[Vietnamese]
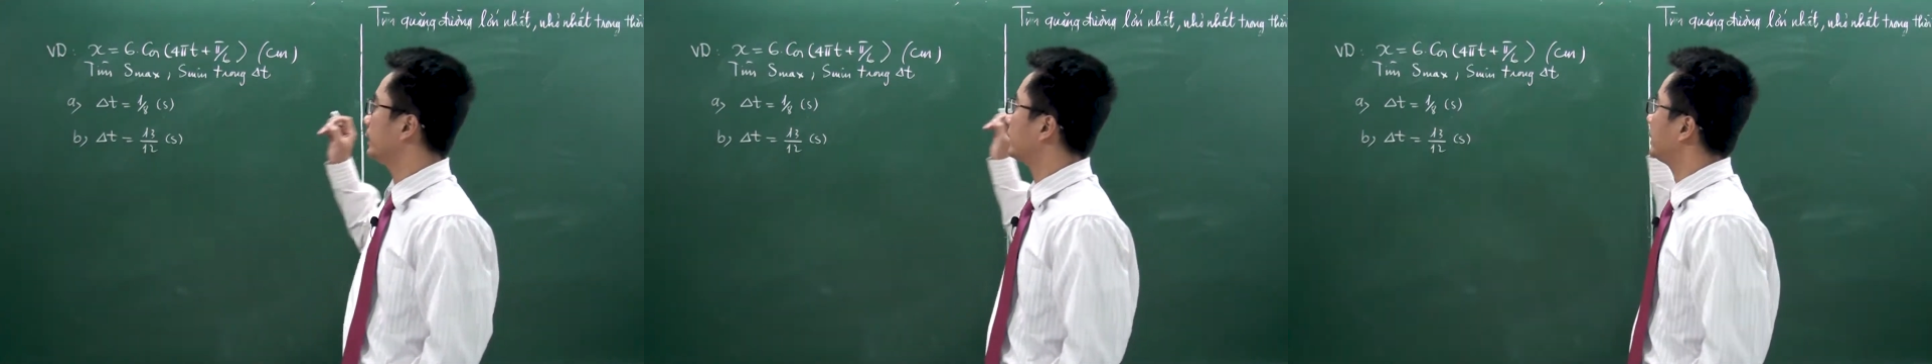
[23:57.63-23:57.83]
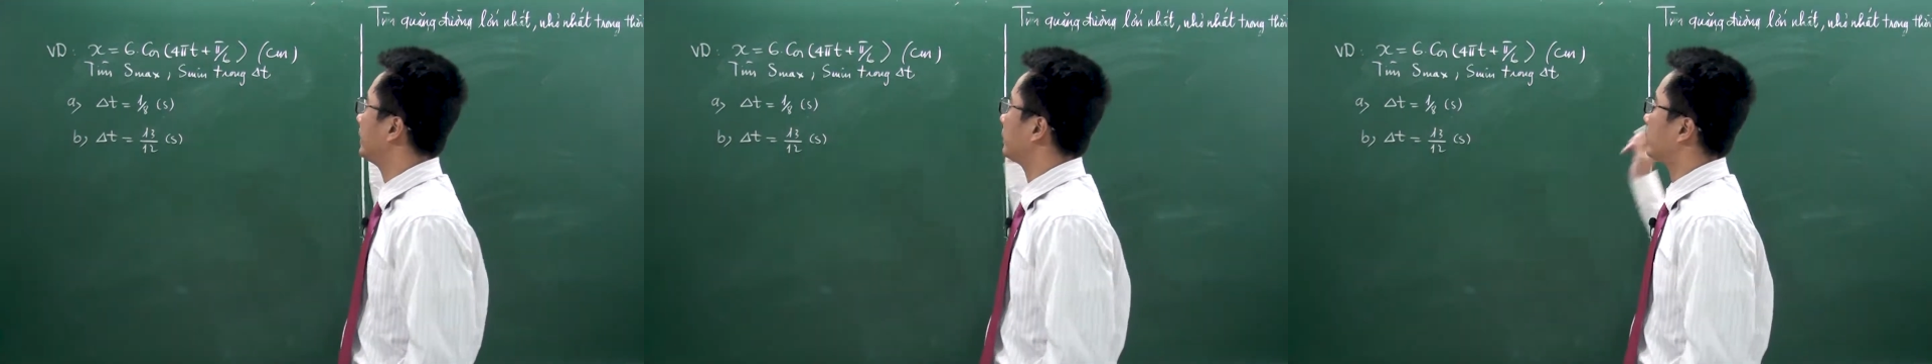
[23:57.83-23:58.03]

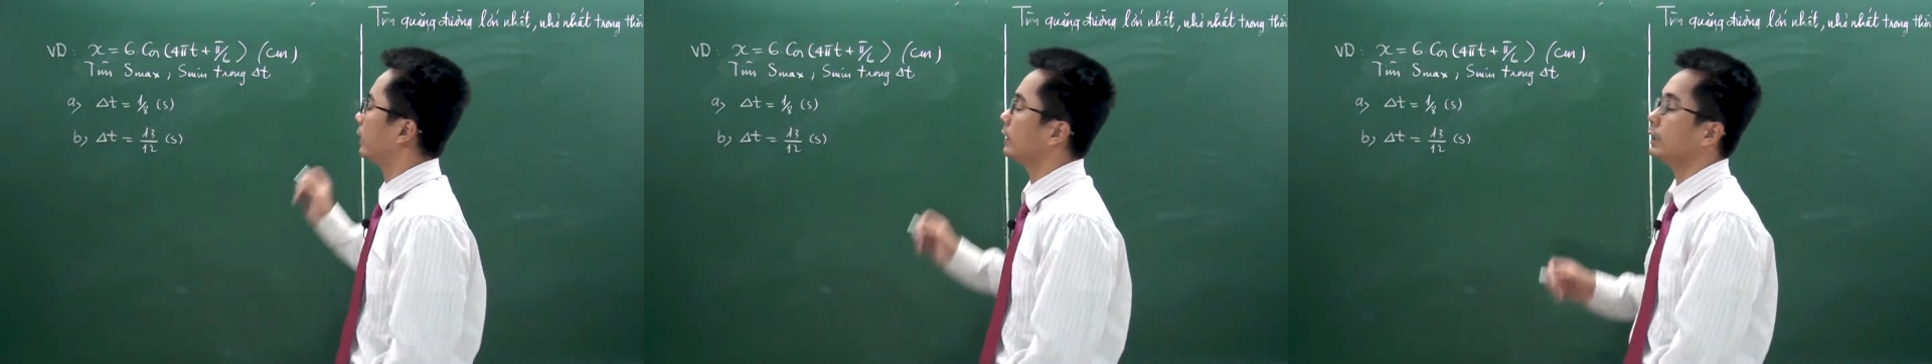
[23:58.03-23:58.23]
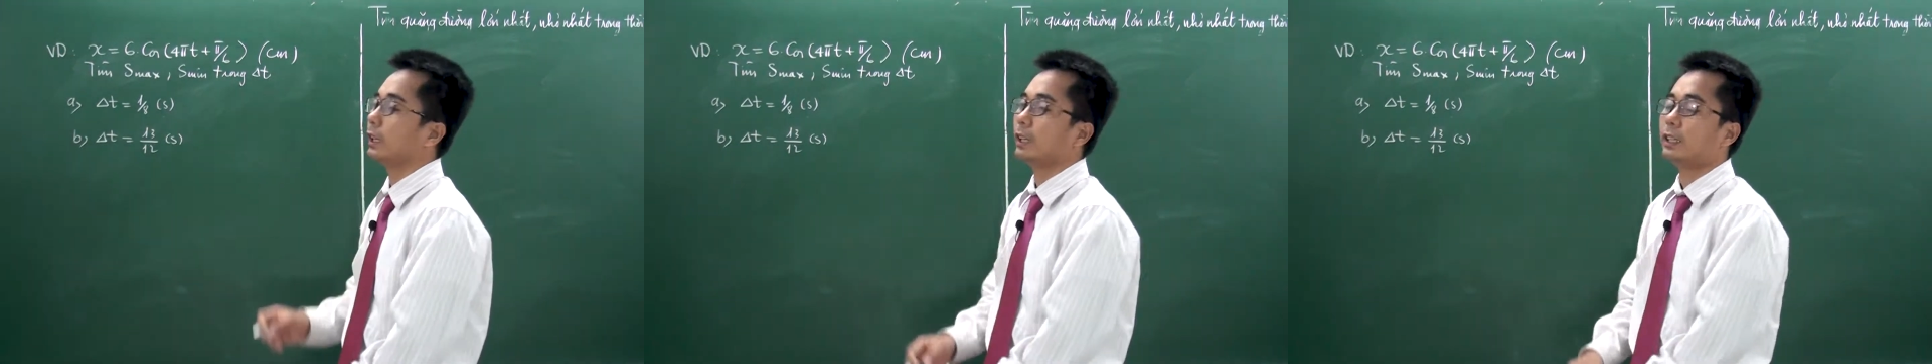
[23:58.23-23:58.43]
tìm
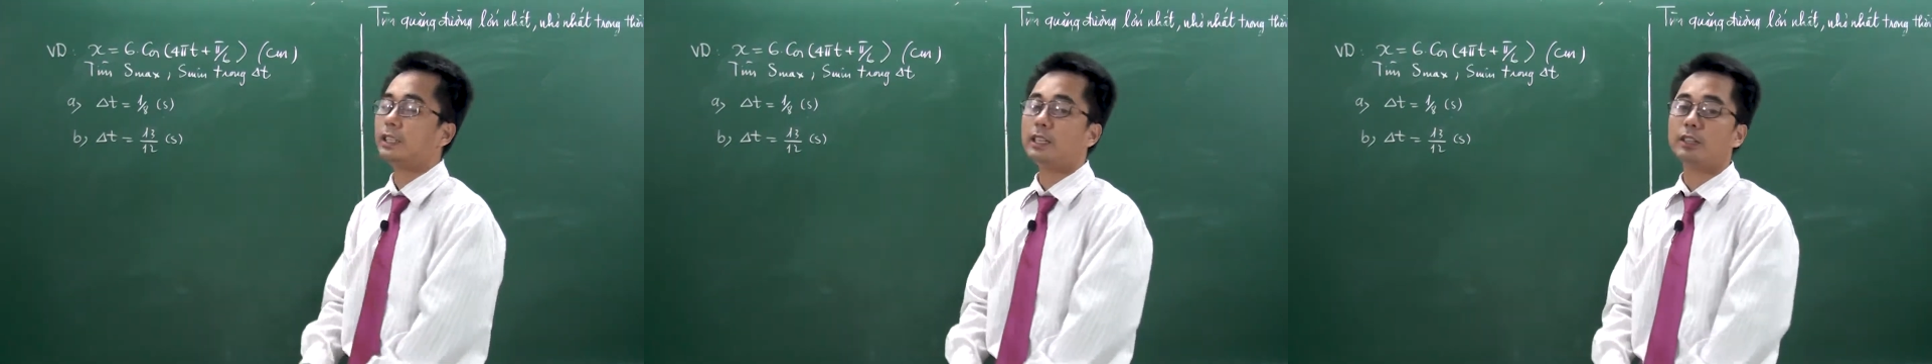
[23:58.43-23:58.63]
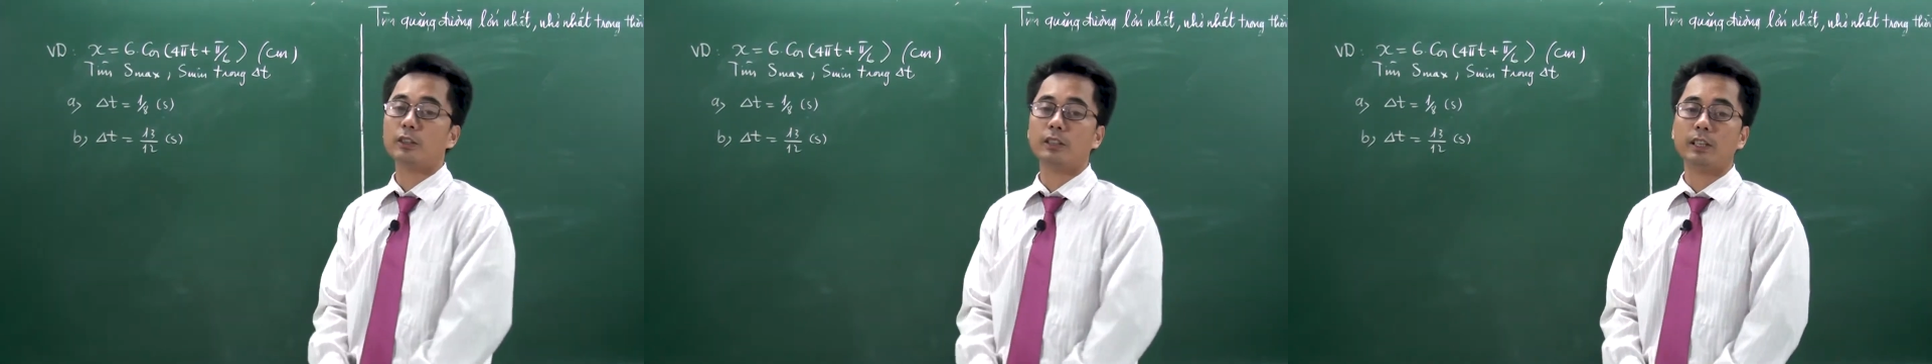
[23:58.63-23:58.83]
quãng đường lớn
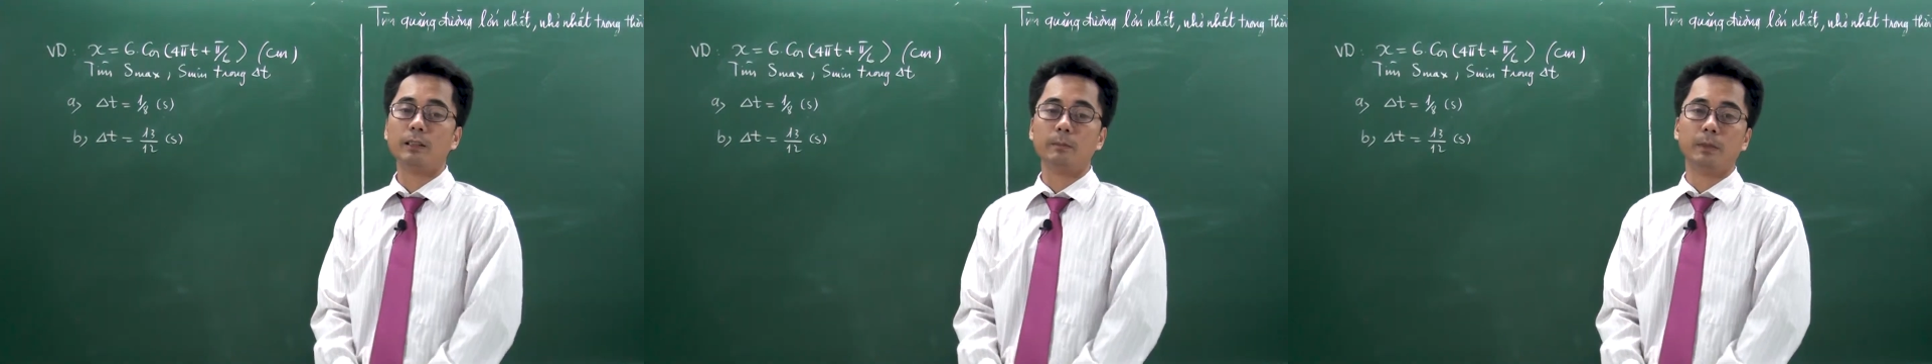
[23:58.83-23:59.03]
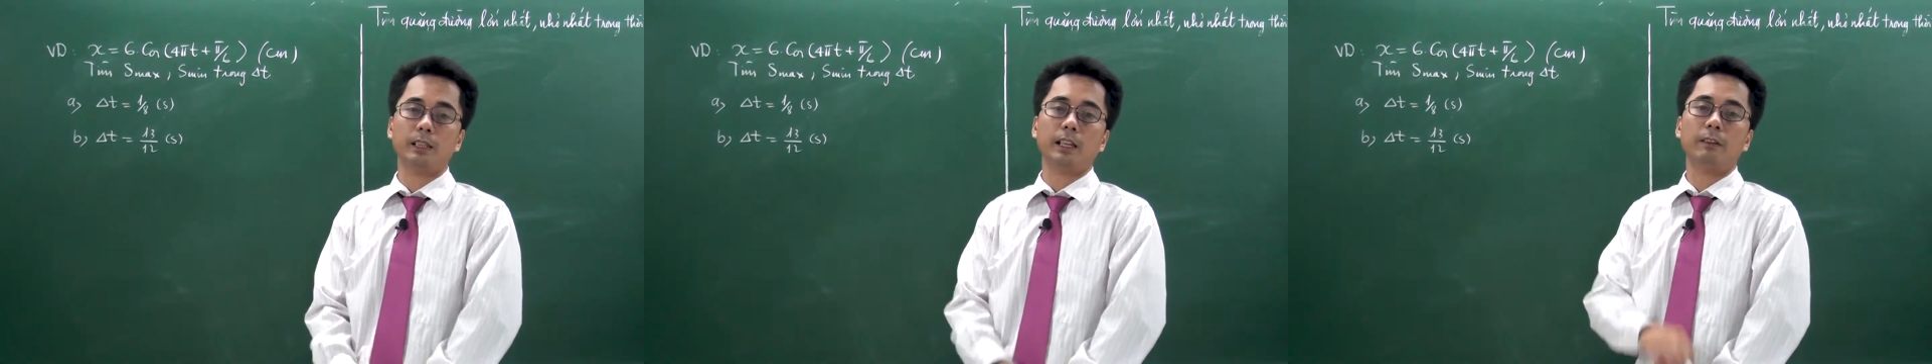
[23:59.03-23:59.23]
nhất nhỏ nhất
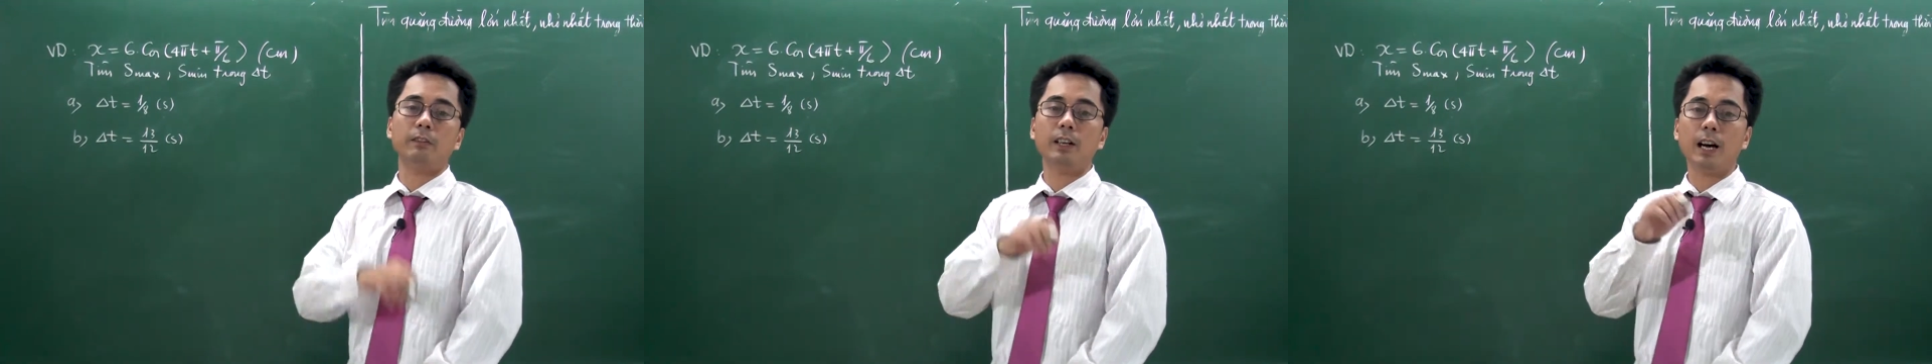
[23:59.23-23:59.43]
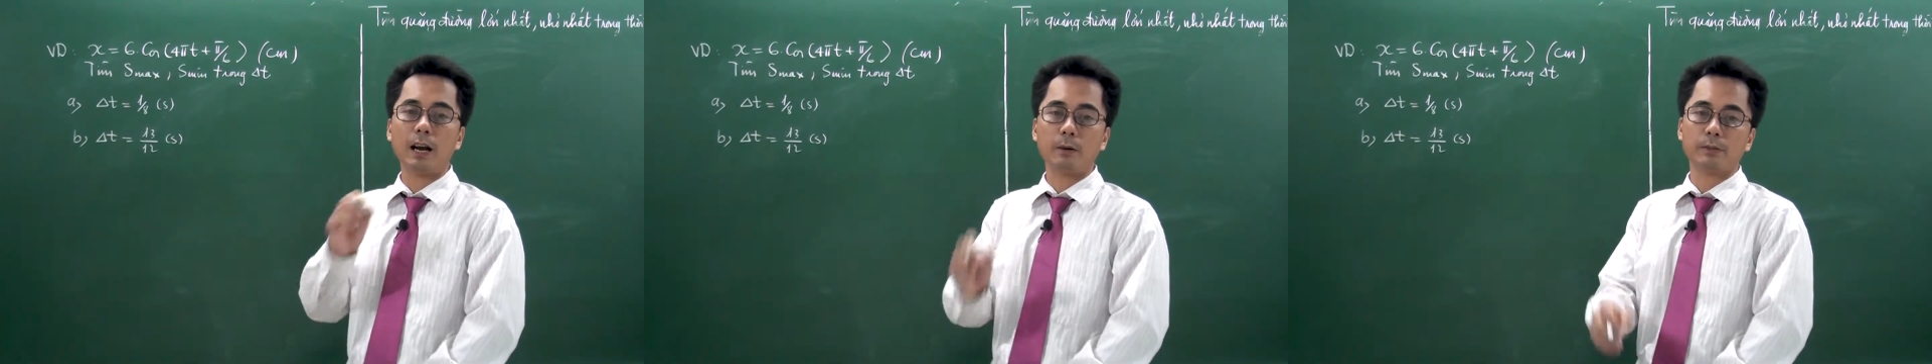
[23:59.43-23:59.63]
mà ta
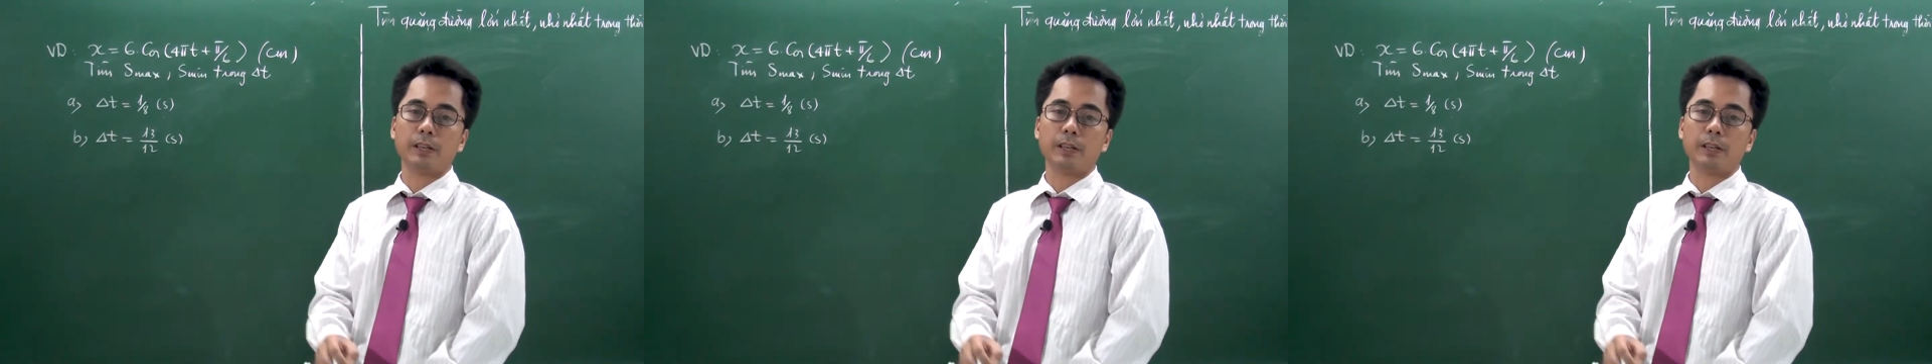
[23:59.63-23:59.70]
vừa học